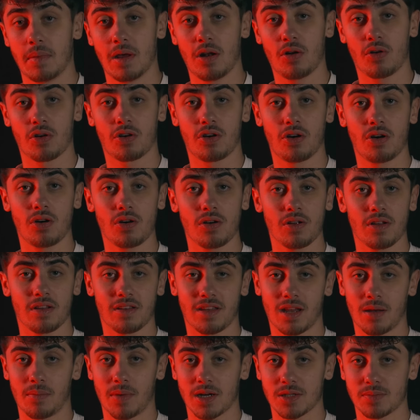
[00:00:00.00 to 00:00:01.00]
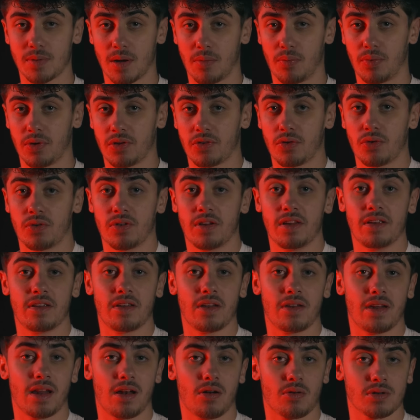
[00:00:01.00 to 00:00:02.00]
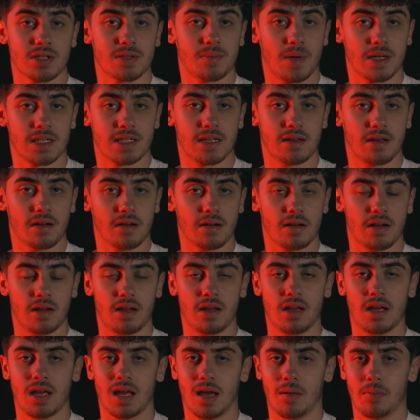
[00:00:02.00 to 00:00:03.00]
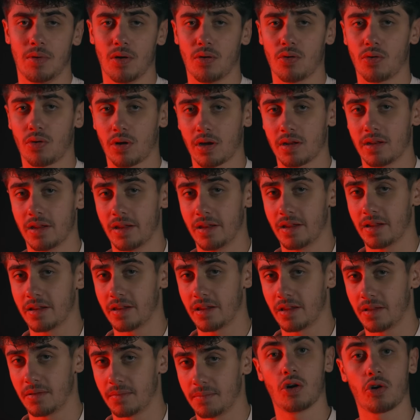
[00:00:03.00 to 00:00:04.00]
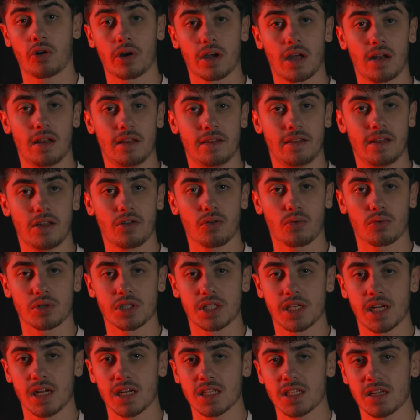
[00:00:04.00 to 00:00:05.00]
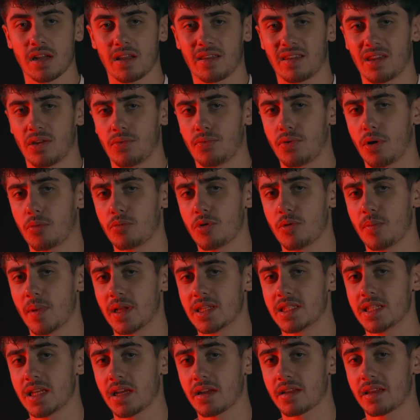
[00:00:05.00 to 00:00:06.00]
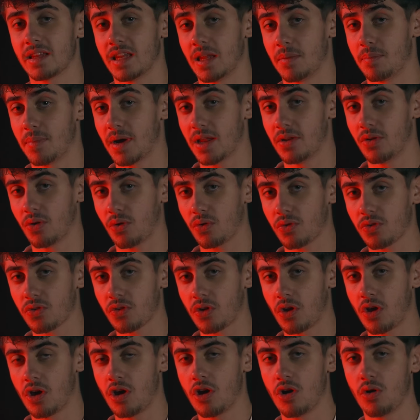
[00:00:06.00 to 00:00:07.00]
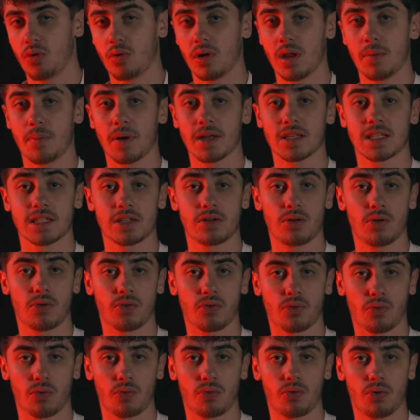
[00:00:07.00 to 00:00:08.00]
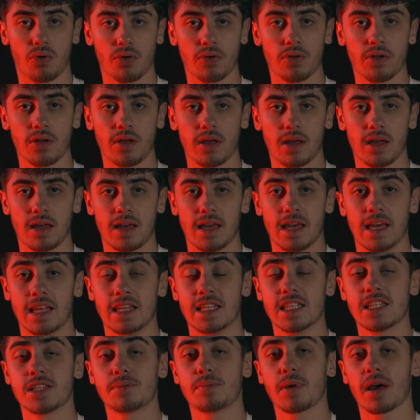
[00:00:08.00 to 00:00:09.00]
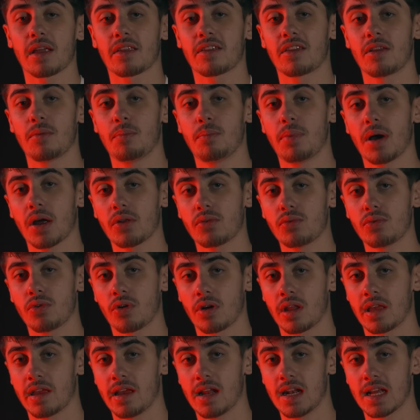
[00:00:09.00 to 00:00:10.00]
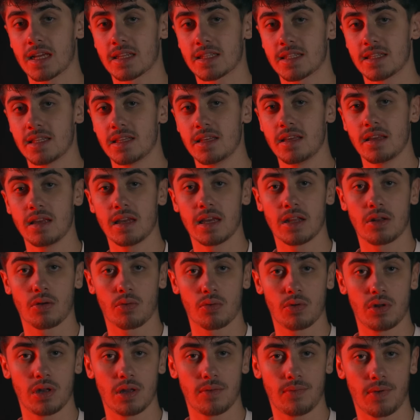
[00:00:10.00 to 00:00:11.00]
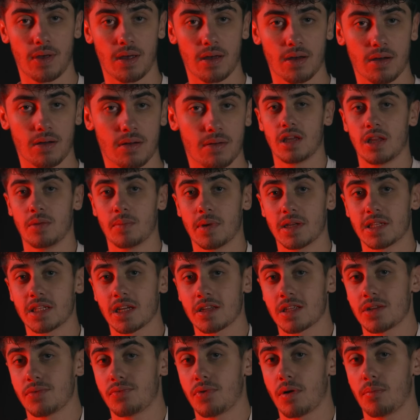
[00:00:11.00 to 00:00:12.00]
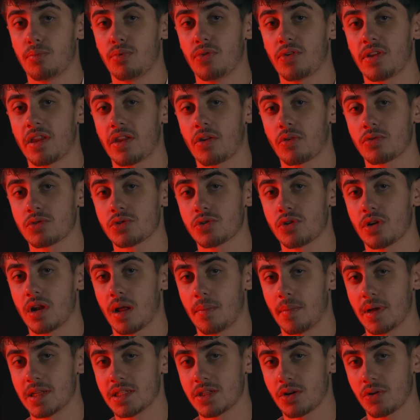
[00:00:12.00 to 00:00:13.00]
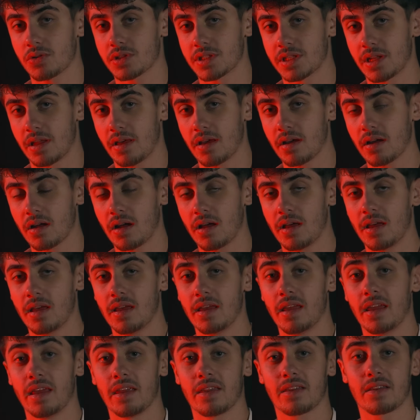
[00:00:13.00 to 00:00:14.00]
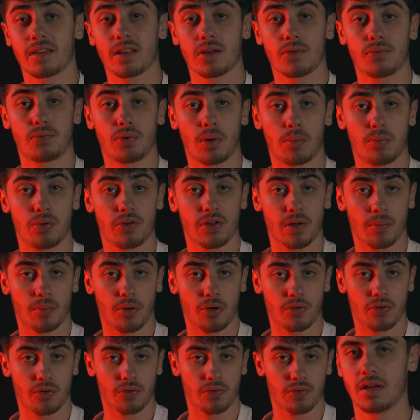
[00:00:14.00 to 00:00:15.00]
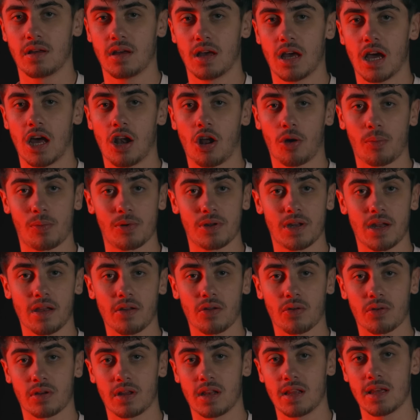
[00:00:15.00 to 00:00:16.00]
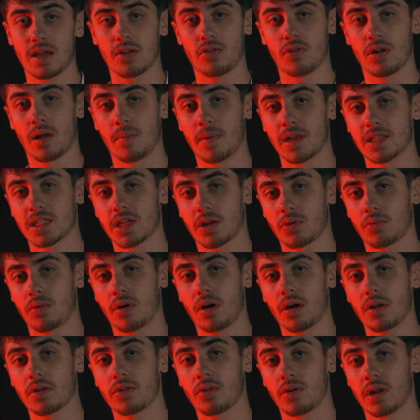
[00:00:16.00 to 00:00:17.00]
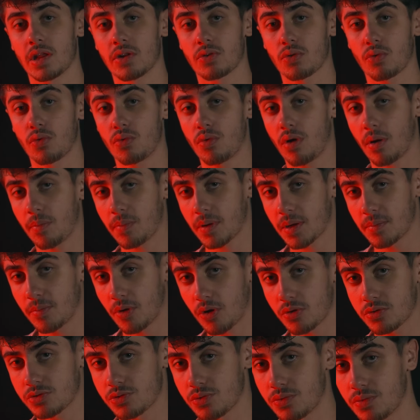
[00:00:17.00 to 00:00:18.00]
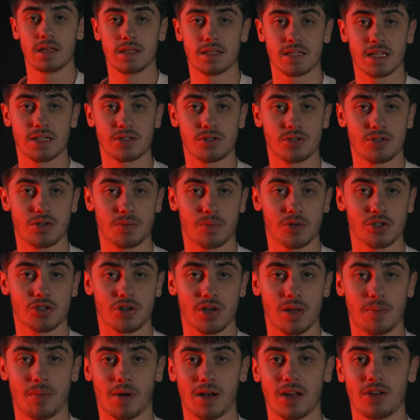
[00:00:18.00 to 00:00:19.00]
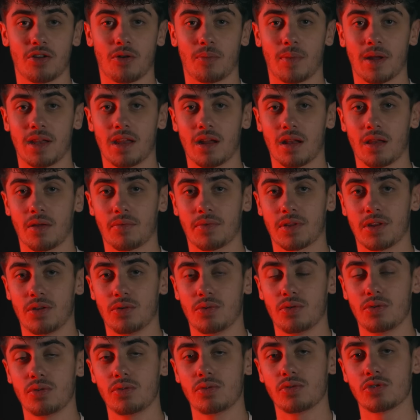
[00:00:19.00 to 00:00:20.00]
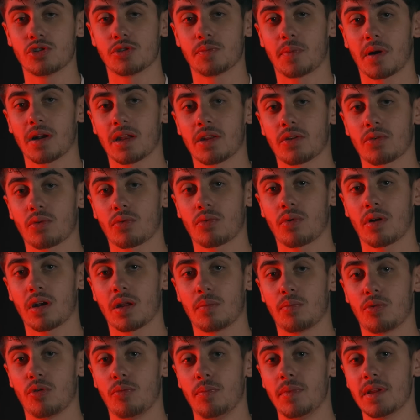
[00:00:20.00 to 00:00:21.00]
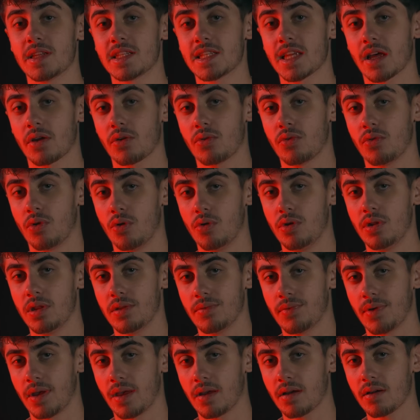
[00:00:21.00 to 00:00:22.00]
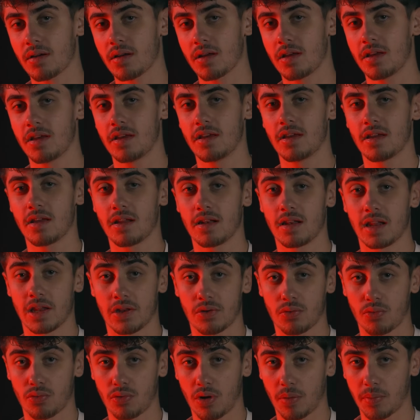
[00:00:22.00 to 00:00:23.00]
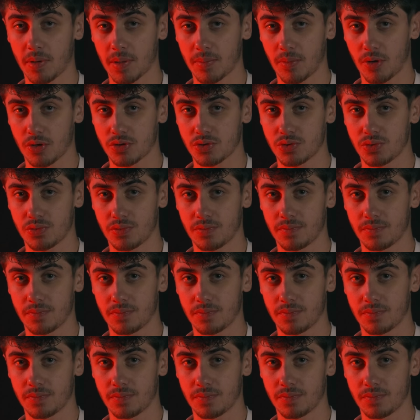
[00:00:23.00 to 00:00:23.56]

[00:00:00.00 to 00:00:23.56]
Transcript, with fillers: Mais là encore, ça ne marche pas, puisque si c'était de l'antimatière, eh bien on l'aurait détecté. En réalité, ce qu'on cherche, c'est une forme de matière qui n'est pas dense, où les particules sont lourdes est dispersée partout dans les galaxies et dans l'univers. Une matière dix fois plus étendue que la matière ordinaire et cinq fois plus importante. Alors peut-être qu'il y a de la matière noire dans les trous noirs primordiaux. Et ça justement j'en ai parlé dans ma dernière vidéo où je parle des trous noirs les plus mystérieux de l'univers, les trous noirs primordiaux.